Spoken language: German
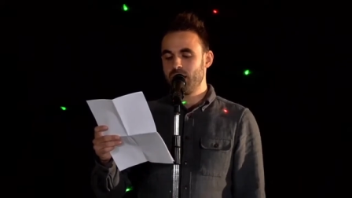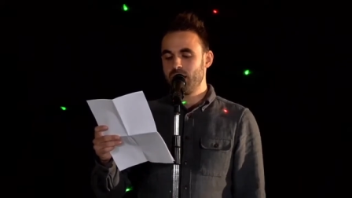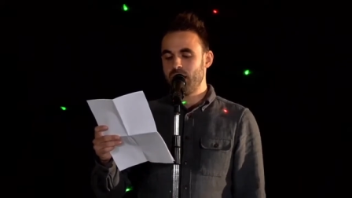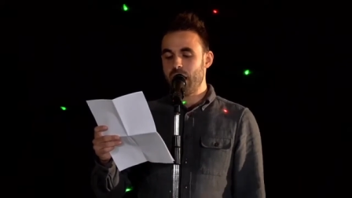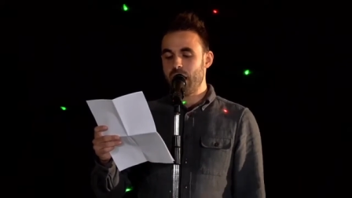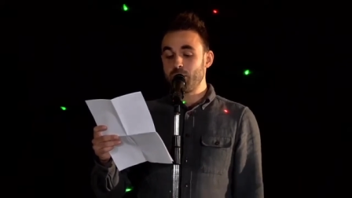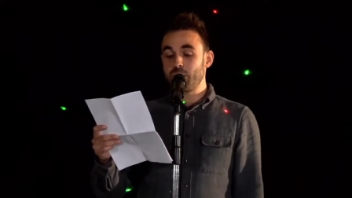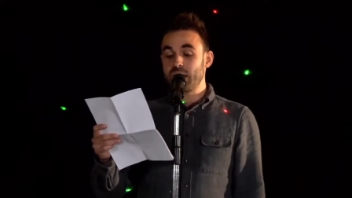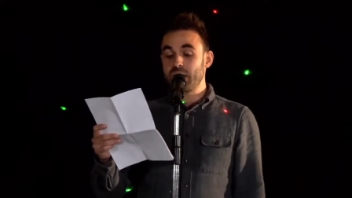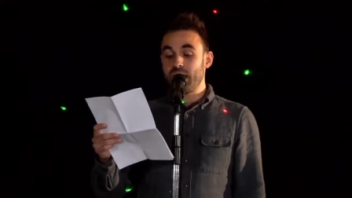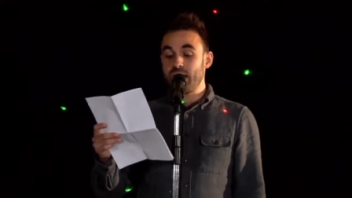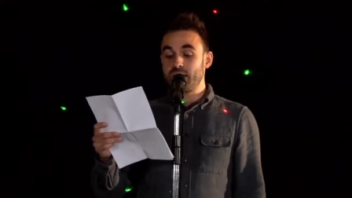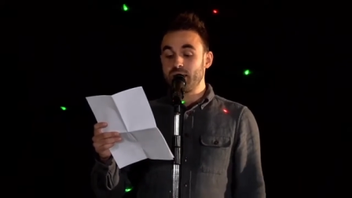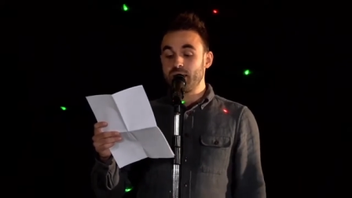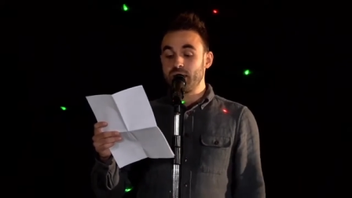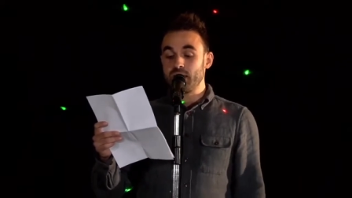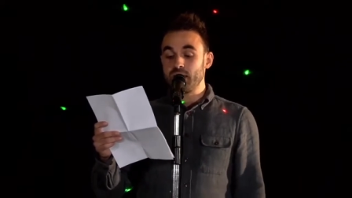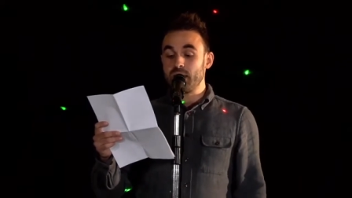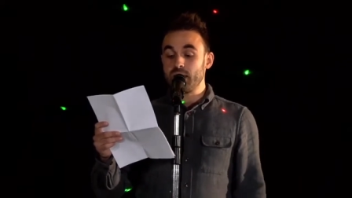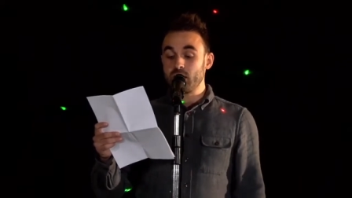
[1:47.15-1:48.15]
Abseits
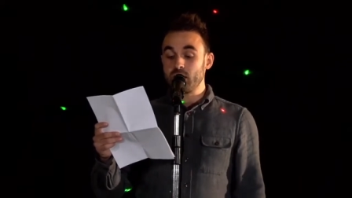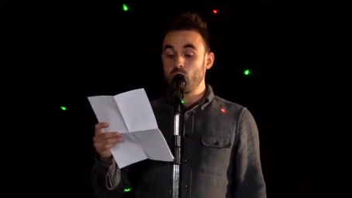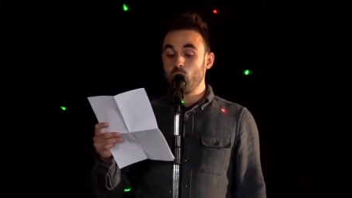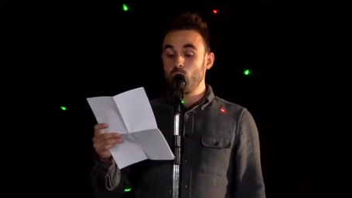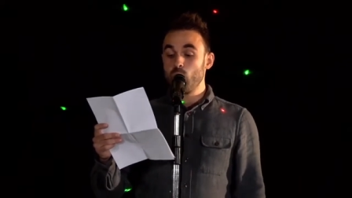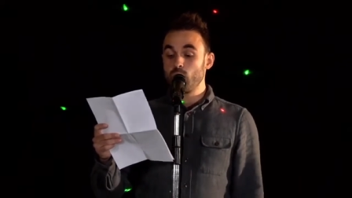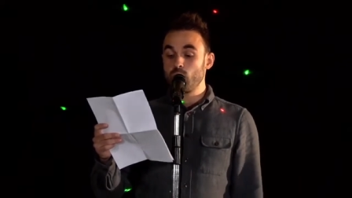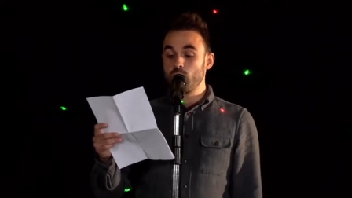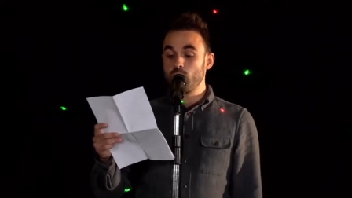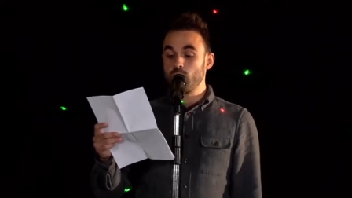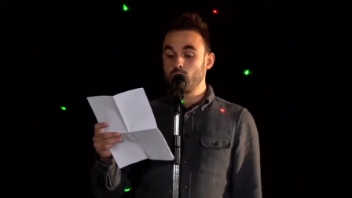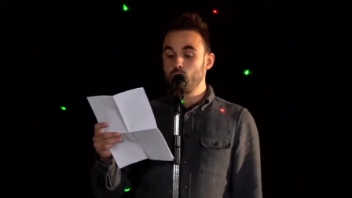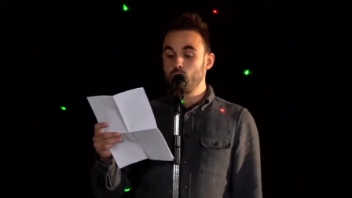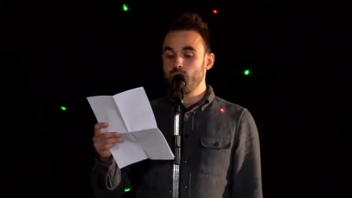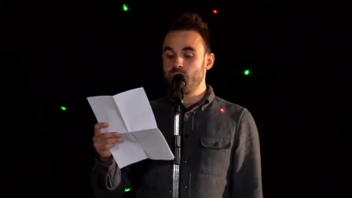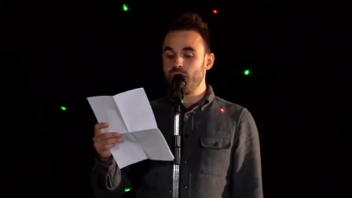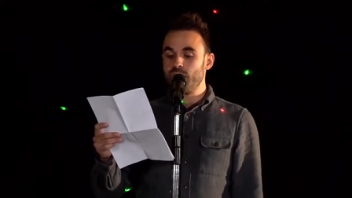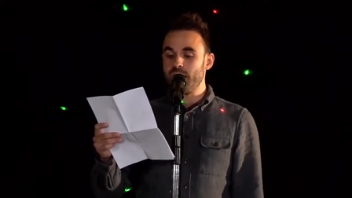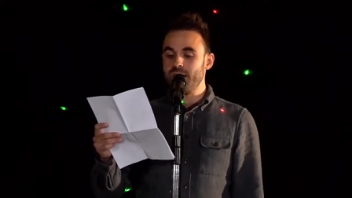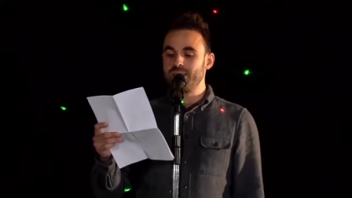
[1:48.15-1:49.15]
des historischen
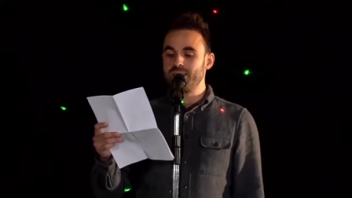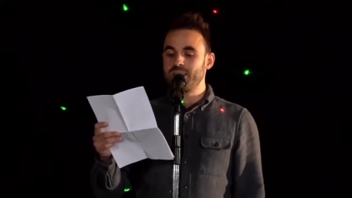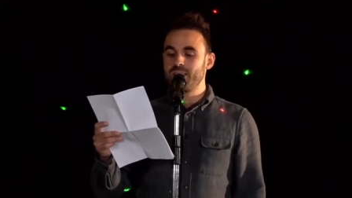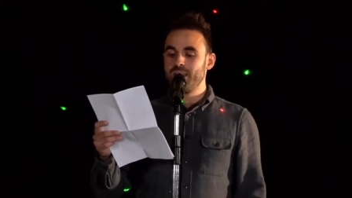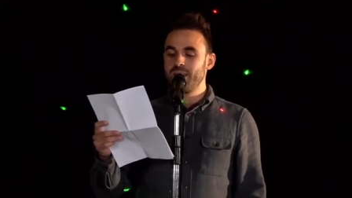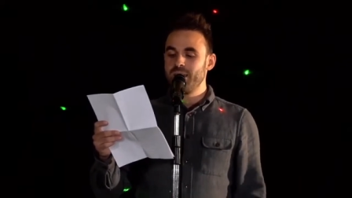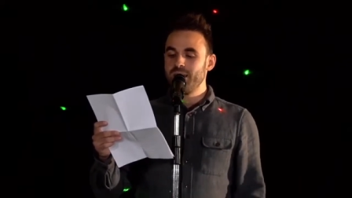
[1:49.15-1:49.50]
Zufalls,